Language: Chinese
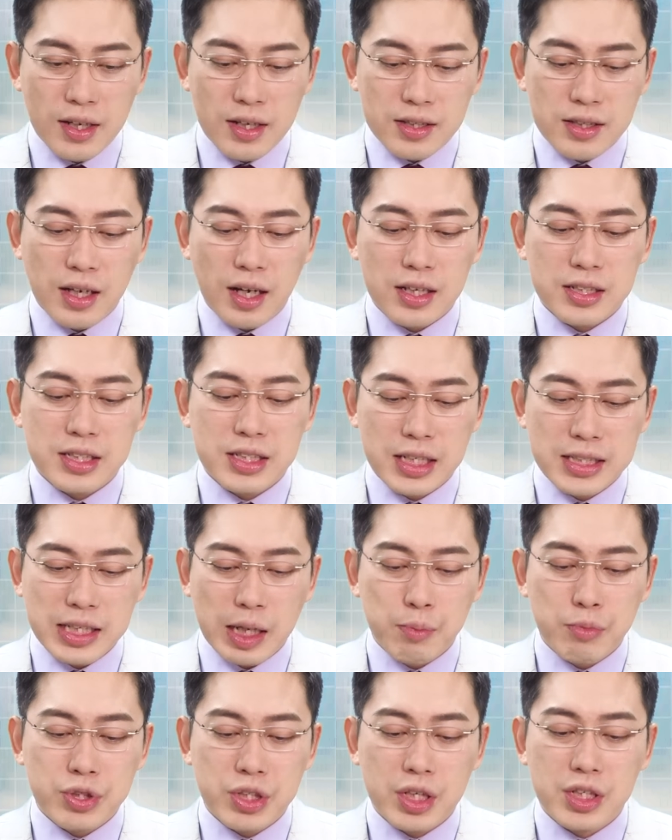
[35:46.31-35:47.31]
那现
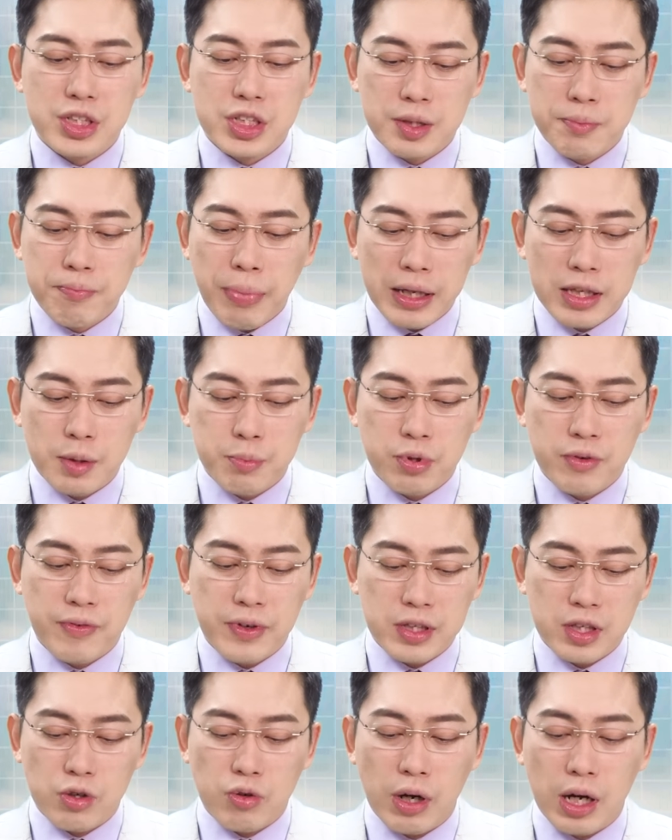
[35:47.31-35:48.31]
在目前新版的部
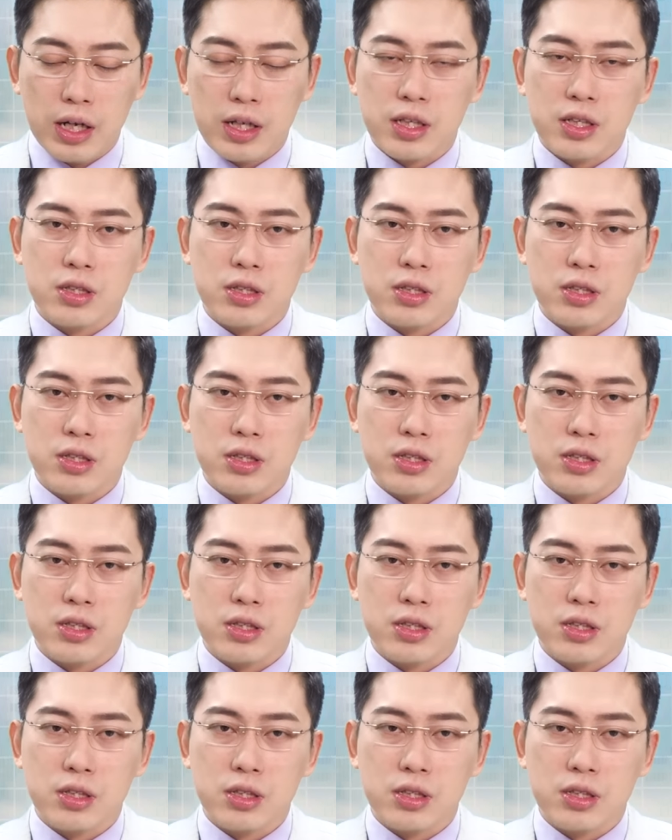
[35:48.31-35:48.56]
分的话，